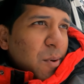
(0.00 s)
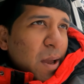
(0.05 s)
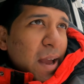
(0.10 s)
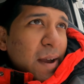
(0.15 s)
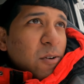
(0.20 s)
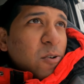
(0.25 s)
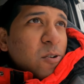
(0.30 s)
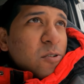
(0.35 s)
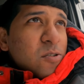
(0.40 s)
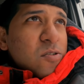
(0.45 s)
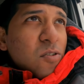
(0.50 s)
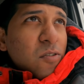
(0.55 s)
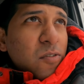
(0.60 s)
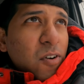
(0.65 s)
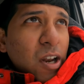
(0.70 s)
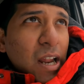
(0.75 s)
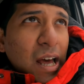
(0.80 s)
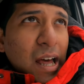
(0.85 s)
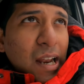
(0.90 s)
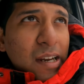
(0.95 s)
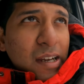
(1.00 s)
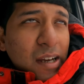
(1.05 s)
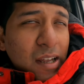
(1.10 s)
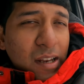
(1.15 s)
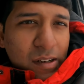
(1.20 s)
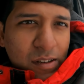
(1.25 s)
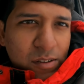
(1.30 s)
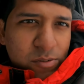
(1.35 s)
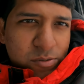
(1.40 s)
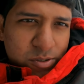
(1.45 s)
এখনও স্নোফল হালকা
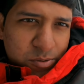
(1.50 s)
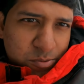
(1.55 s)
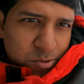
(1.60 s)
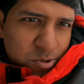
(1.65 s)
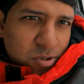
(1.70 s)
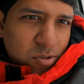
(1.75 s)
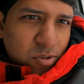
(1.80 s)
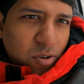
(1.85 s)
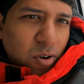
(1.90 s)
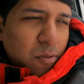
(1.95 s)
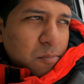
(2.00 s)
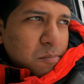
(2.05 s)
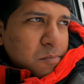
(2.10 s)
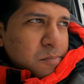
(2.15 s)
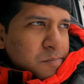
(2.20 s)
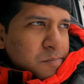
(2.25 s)
হালকা হচ্ছে ভীষণ কম